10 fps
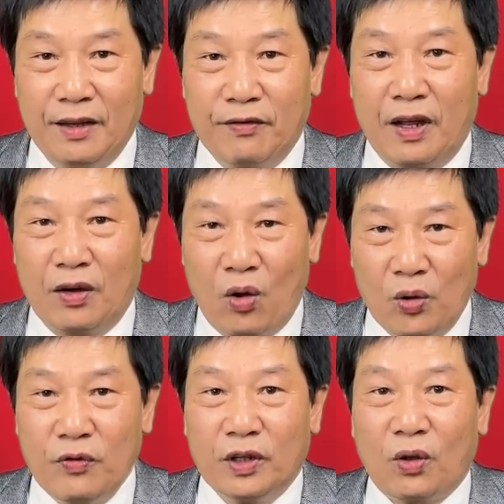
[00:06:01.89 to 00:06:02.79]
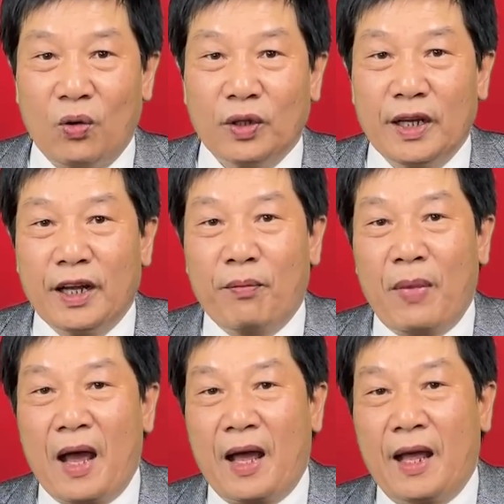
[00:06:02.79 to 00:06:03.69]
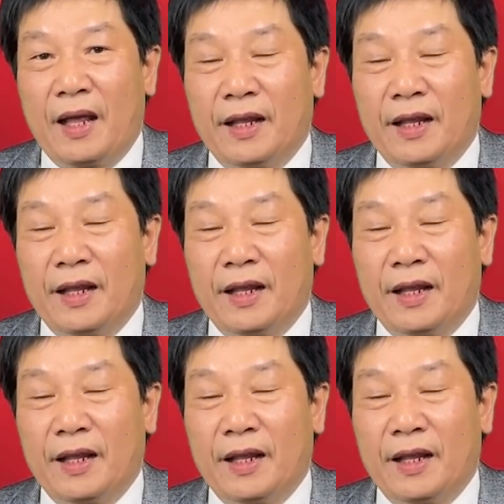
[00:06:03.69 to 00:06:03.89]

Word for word: và đối với tổ tiên ông bà